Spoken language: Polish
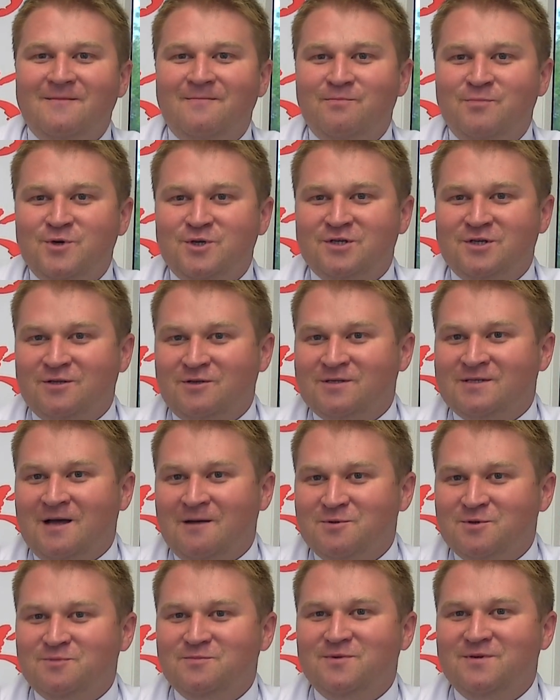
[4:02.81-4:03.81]
Myślę, że to
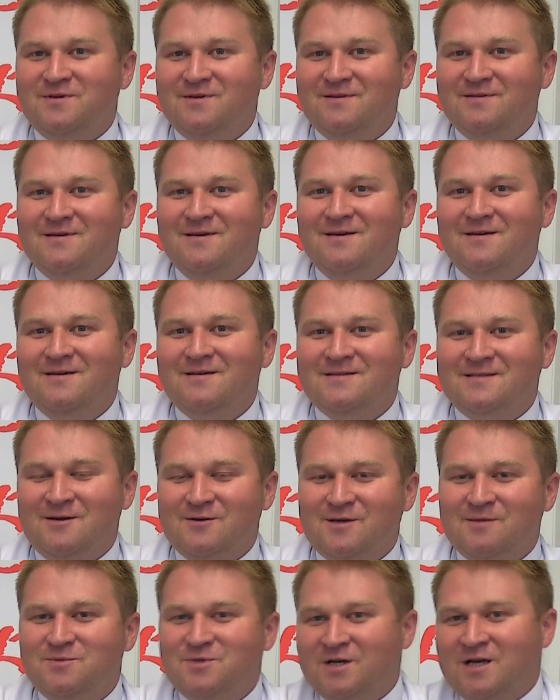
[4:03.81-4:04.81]
zabrzmi
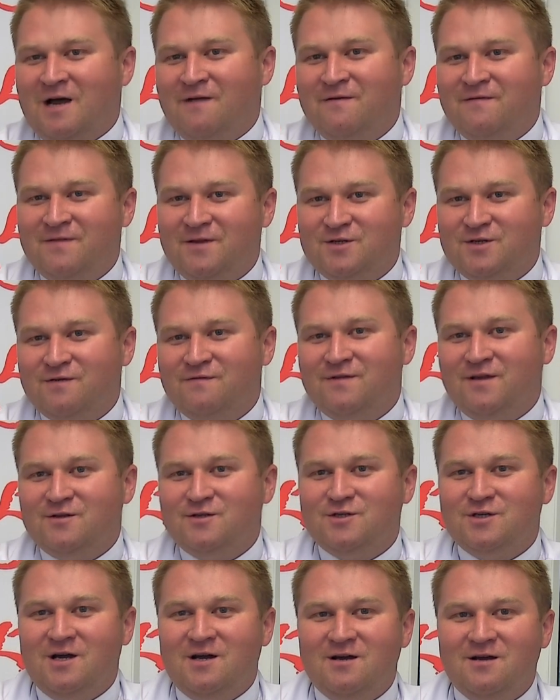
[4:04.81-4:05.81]
całkiem ciekawie w naszych
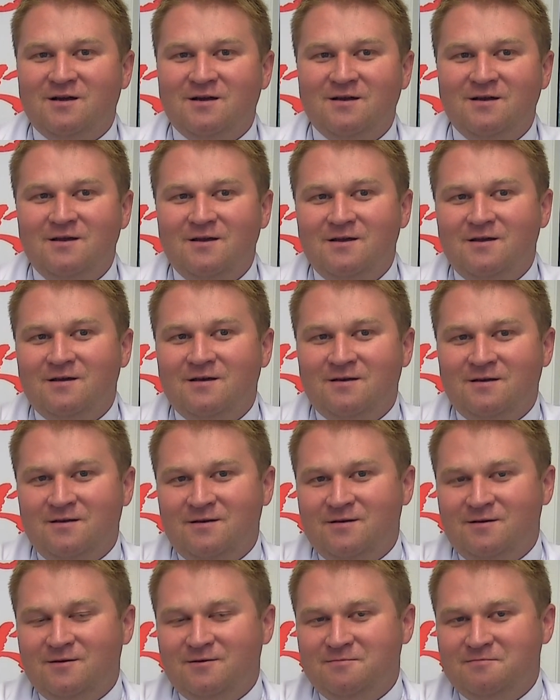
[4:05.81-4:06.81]
wnętrzach
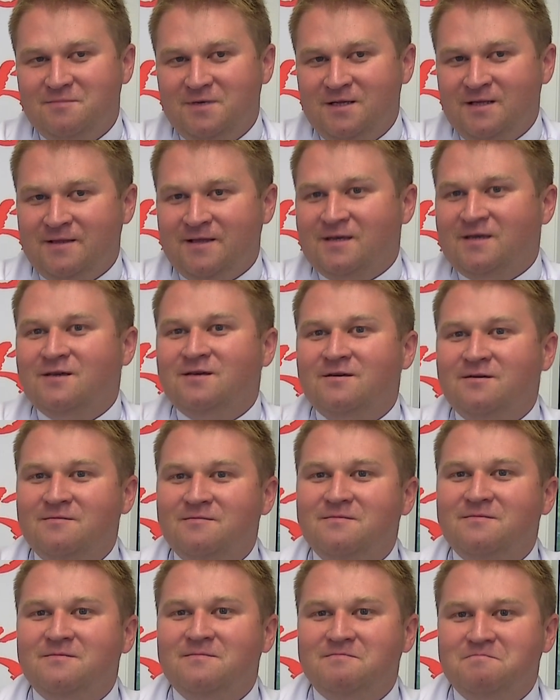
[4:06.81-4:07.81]
i na taki
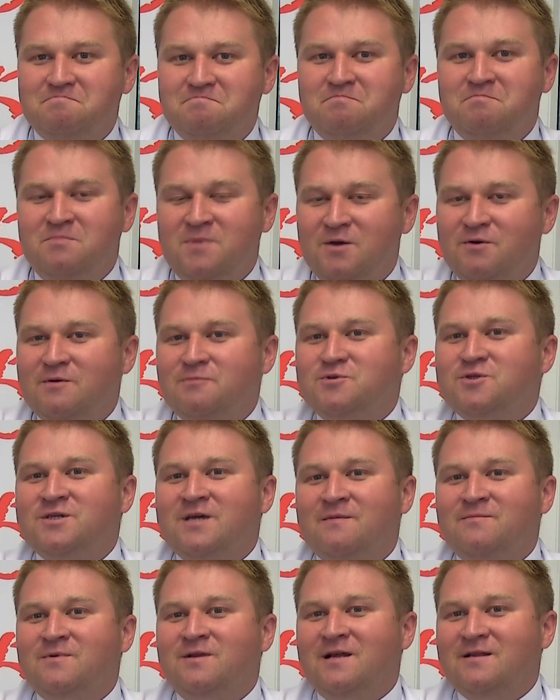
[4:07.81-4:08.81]
miły,
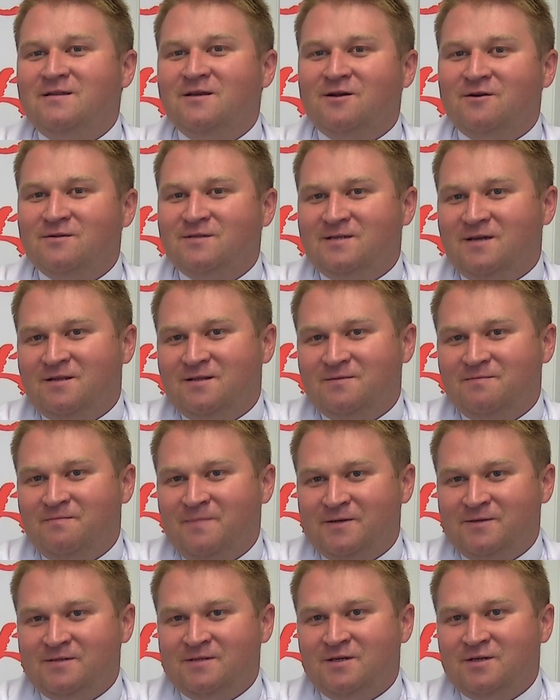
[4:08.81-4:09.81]
przyjemny letni koncert.
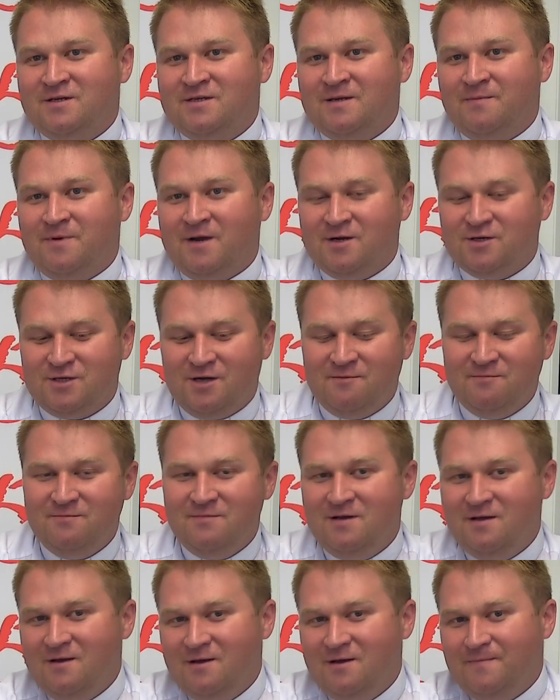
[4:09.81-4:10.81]
Bardzo serdecznie zapraszam.
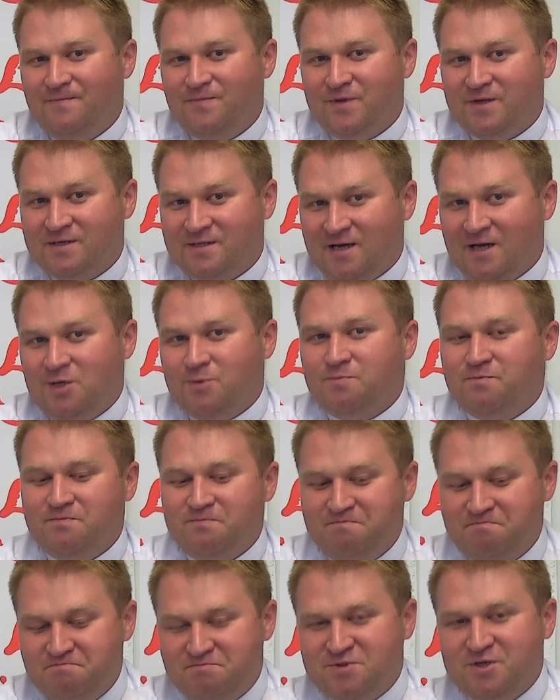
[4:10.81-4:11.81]
Zaś
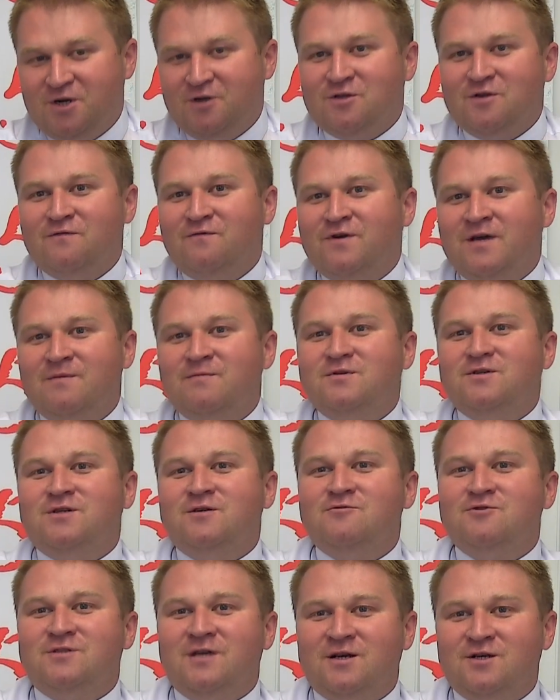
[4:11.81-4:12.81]
przygotowujemy się
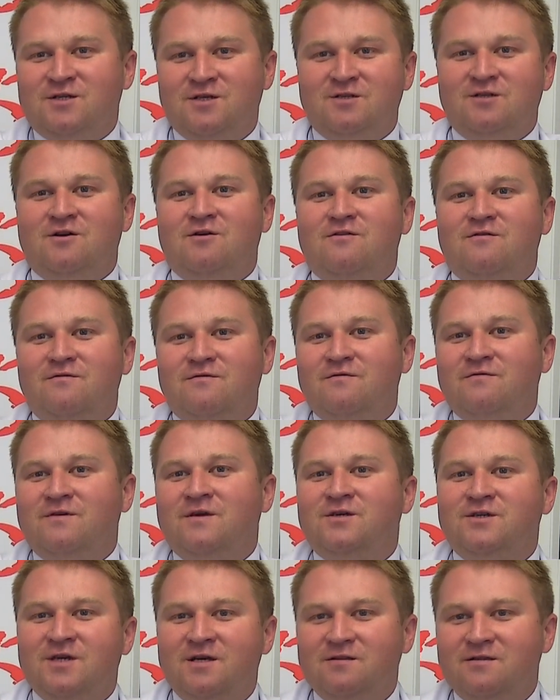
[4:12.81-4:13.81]
już także do
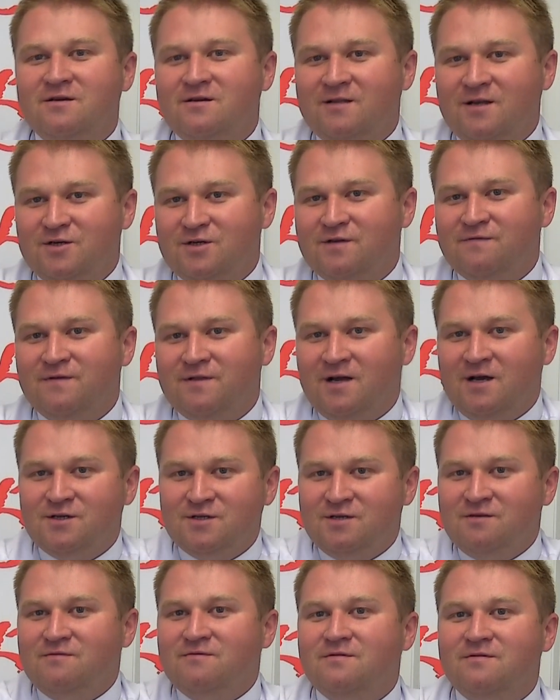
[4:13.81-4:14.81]
jesiennych naszych
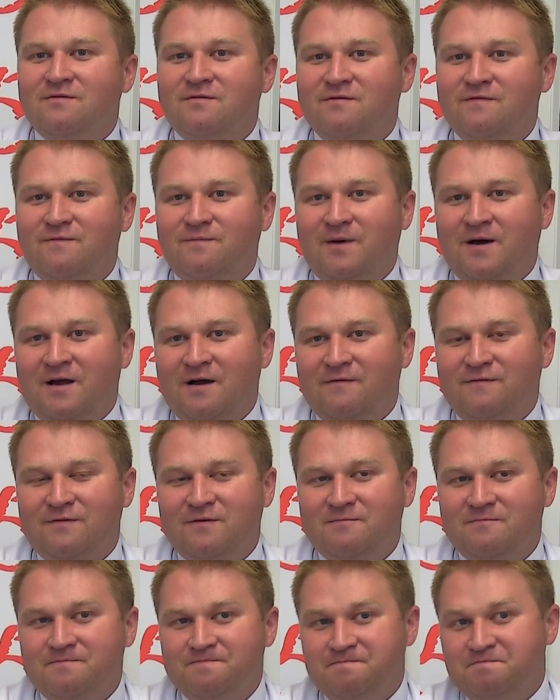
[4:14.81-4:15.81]
wydarzeń y, w
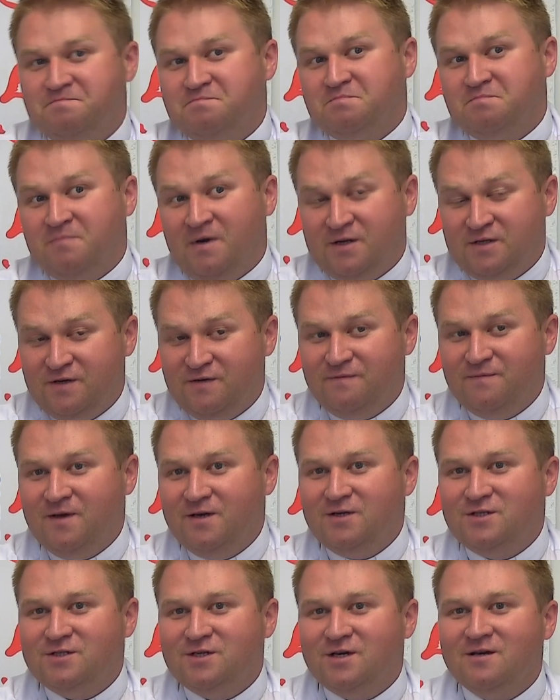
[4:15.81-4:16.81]
parafii, bardziej w
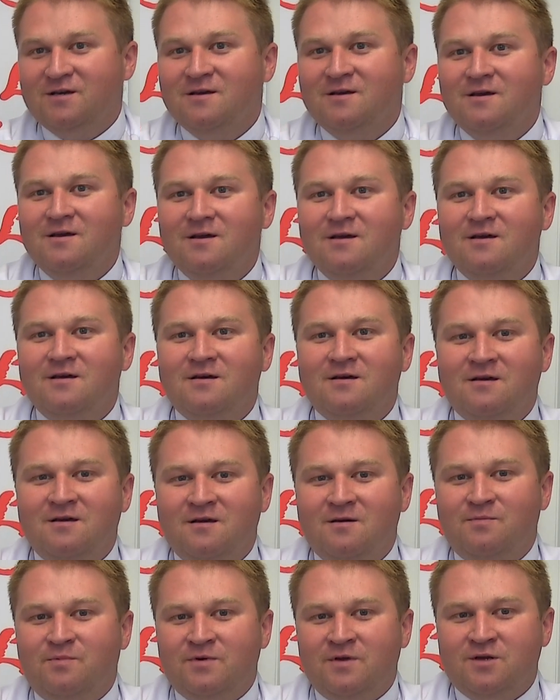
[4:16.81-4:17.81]
mieście,
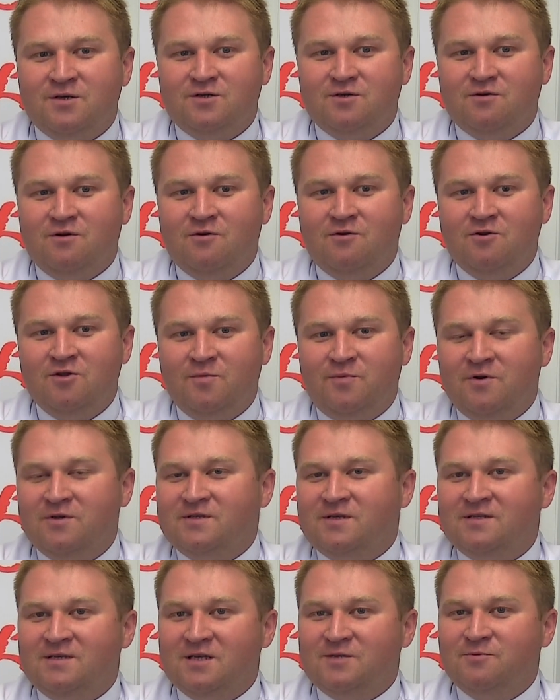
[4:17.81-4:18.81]
y, ponieważ
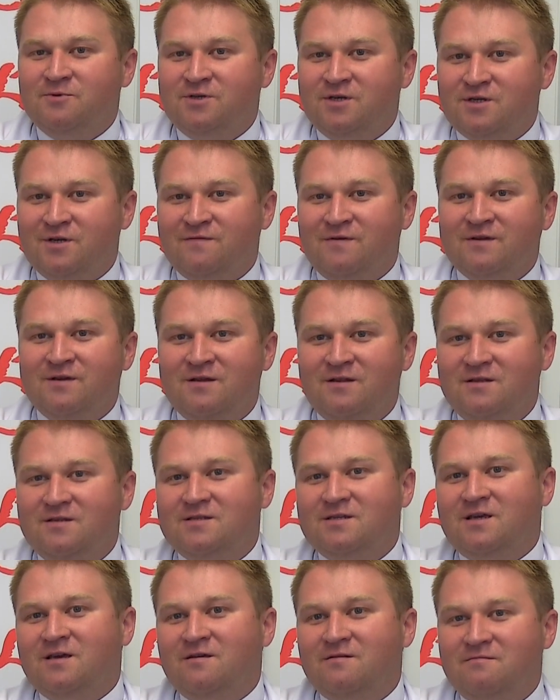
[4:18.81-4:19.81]
Ogólnopolski Zjazd Młodzieży
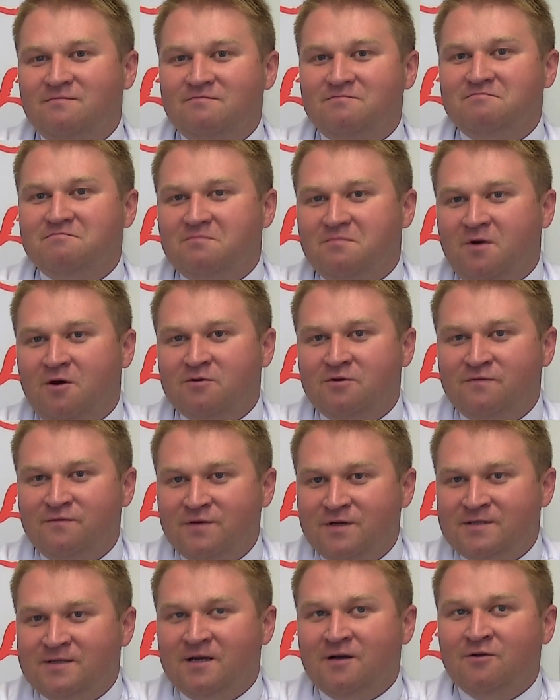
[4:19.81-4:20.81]
Ewangelickiej od
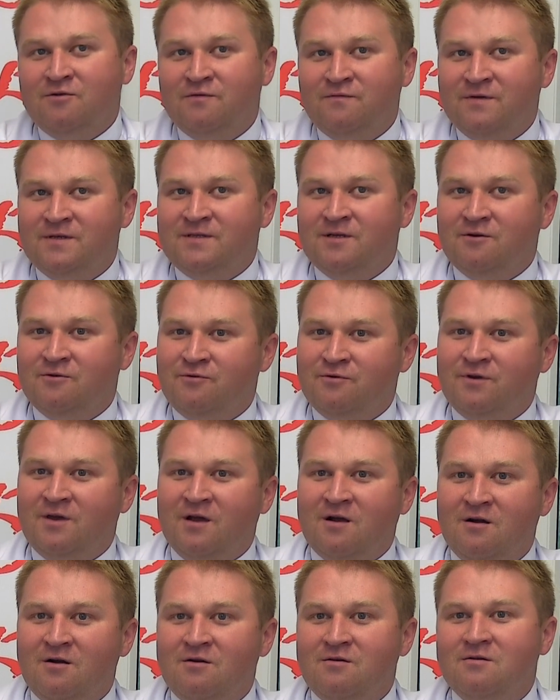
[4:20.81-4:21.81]
20 do 22
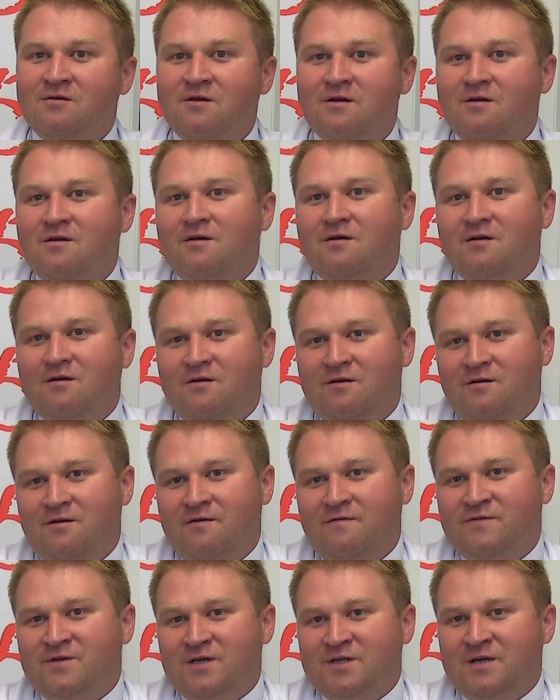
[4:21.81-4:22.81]
y,
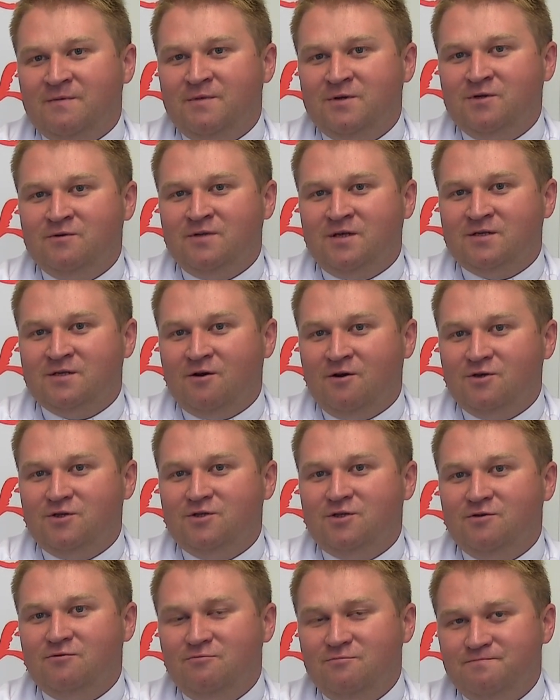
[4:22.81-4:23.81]
września będzie u nas
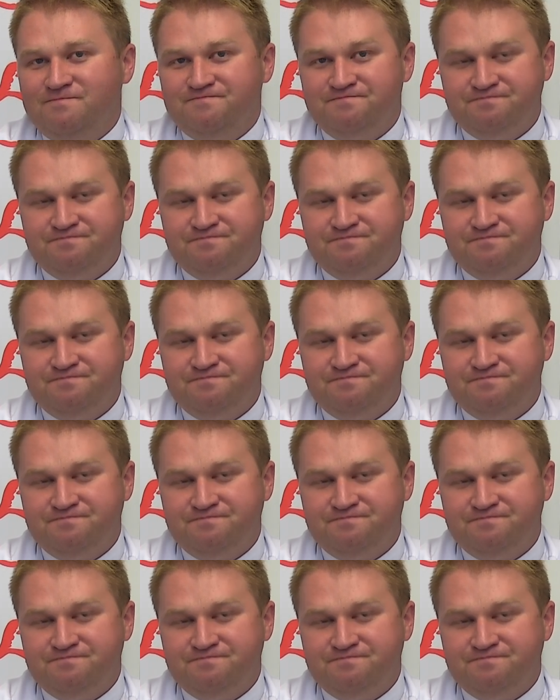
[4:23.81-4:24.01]
gościł.